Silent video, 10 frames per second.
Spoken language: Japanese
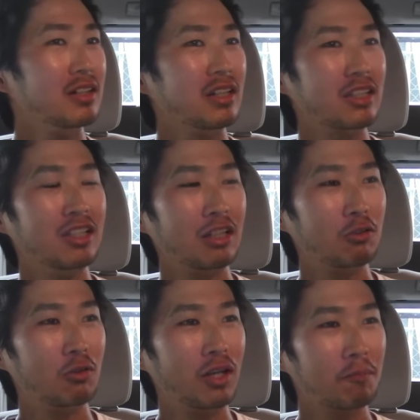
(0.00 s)
やってんだけど
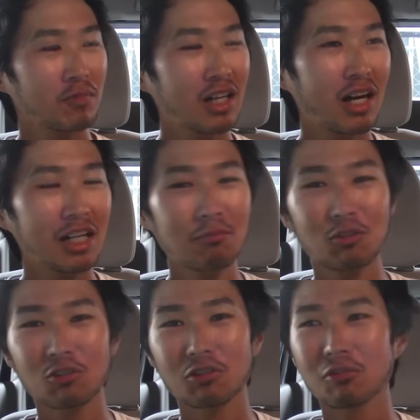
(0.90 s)
これ借り
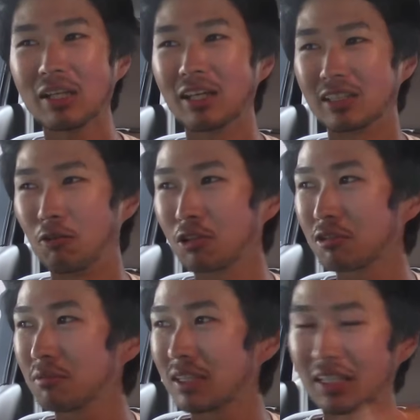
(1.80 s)
物の車だからさ俺の
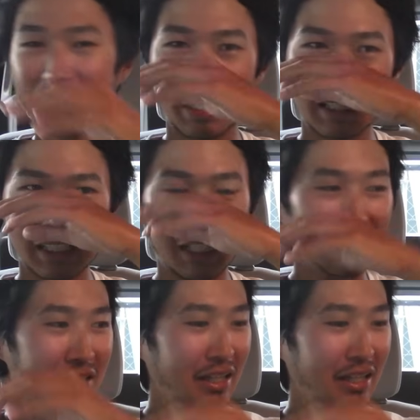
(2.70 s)
車じゃねえからさ